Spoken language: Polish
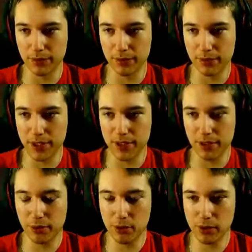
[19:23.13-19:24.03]
Bo jest ich
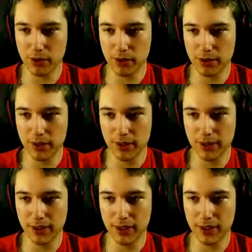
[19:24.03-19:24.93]
dużo
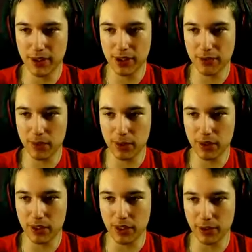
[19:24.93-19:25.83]
i aż tak mało nie
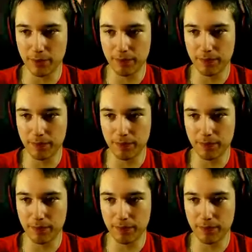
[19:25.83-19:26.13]
dają.